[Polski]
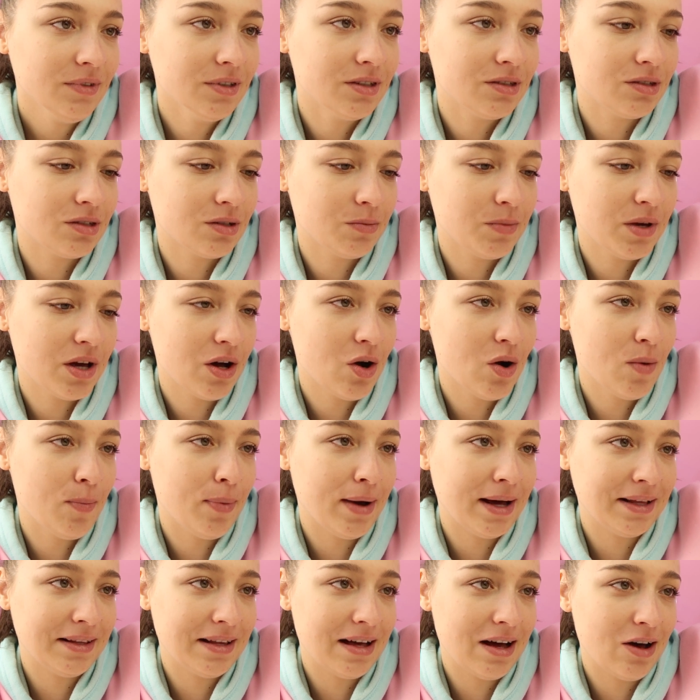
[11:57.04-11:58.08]
sobie
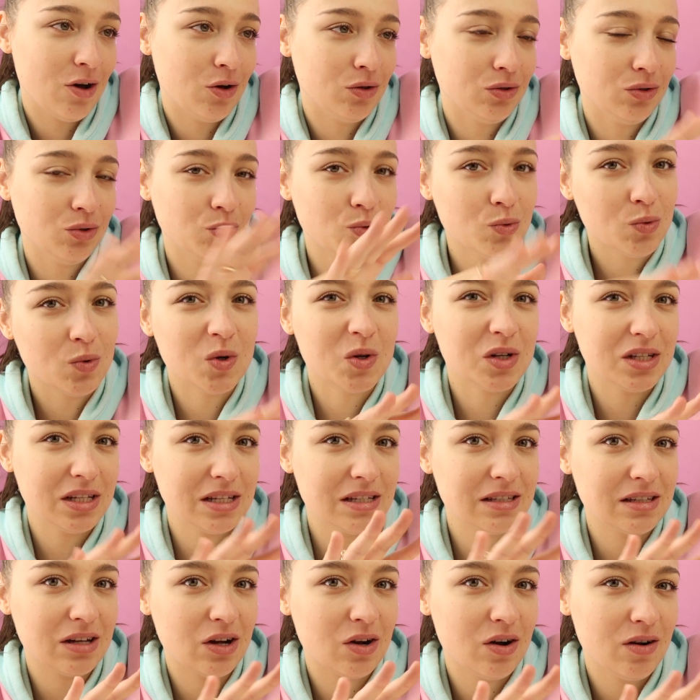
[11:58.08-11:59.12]
opada, on długo
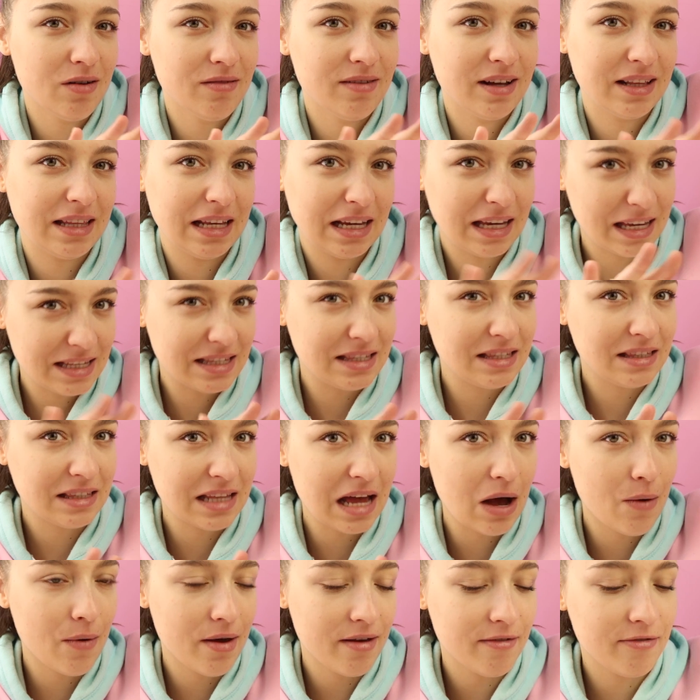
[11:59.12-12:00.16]
nie zachowa takiej
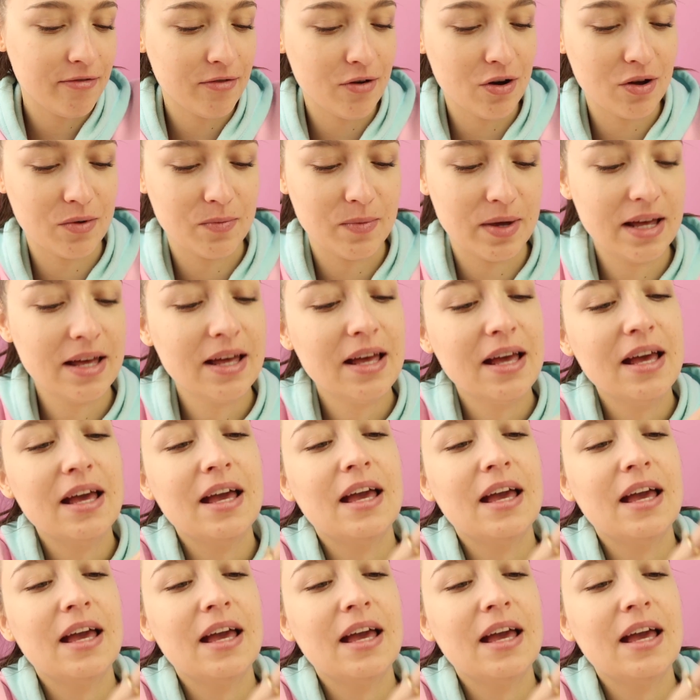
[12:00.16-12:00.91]
stałej formy